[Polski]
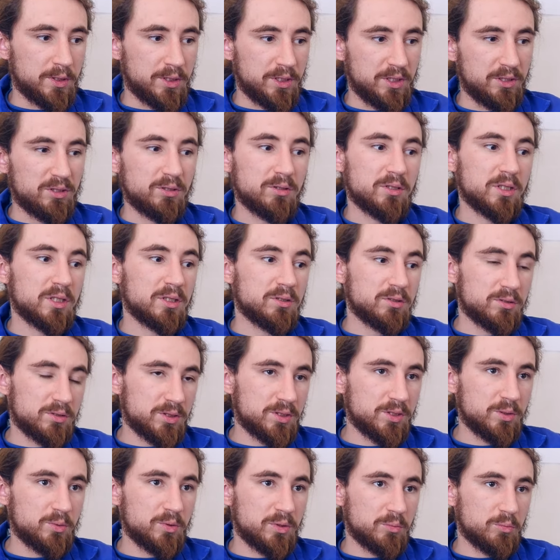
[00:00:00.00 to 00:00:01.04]
I to tak
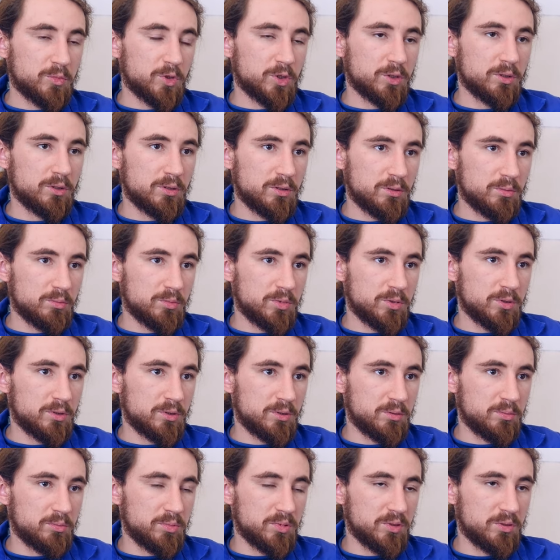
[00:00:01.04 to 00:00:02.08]
dosyć głęboko,
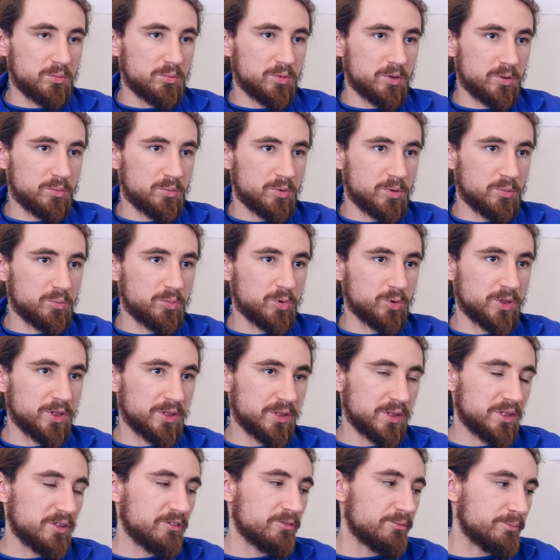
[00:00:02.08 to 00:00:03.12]
bo, bo, bo, bo
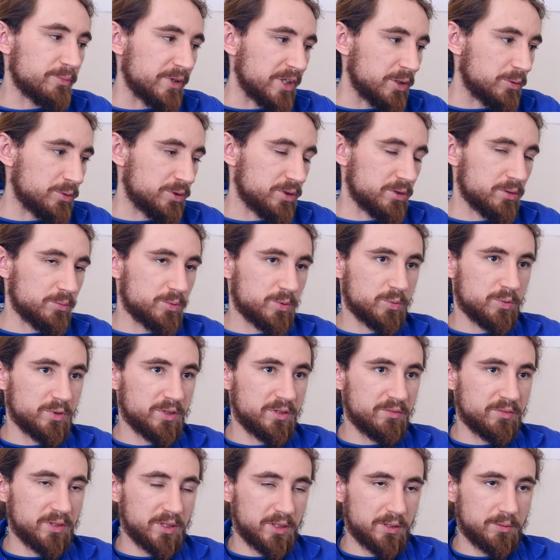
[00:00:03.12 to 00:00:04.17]
budynki w pełni
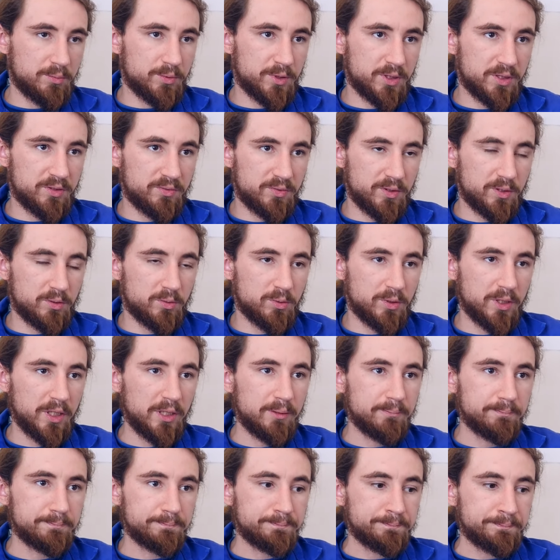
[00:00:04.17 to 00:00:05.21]
obsługiwane przez
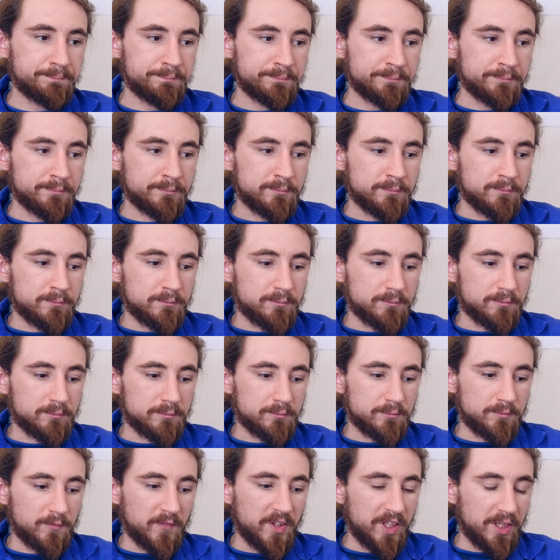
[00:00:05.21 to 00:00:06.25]
feturę,
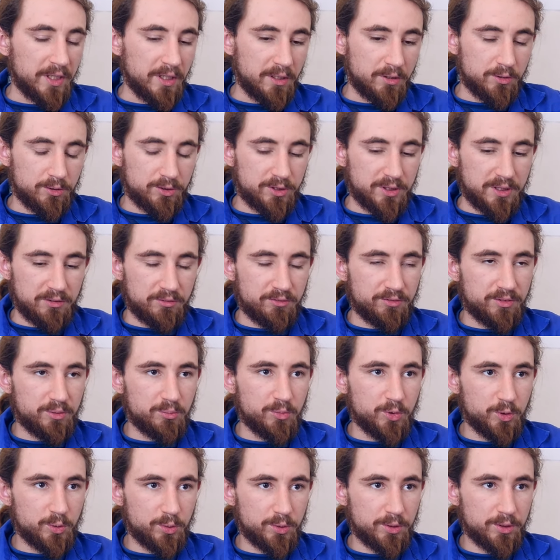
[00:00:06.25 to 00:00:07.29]
nie jakoś tam
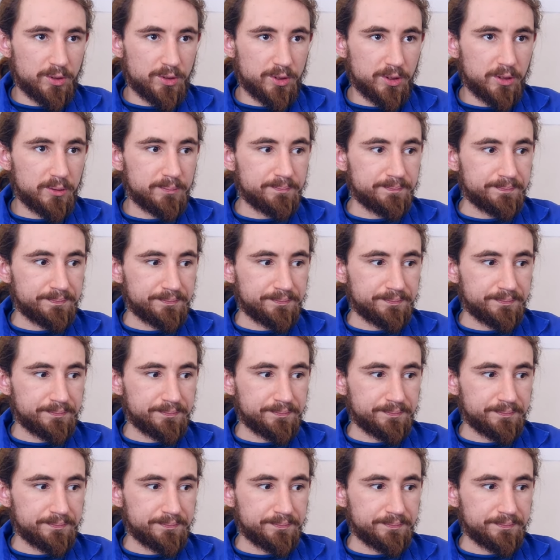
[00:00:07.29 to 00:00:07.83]
wybiórczo.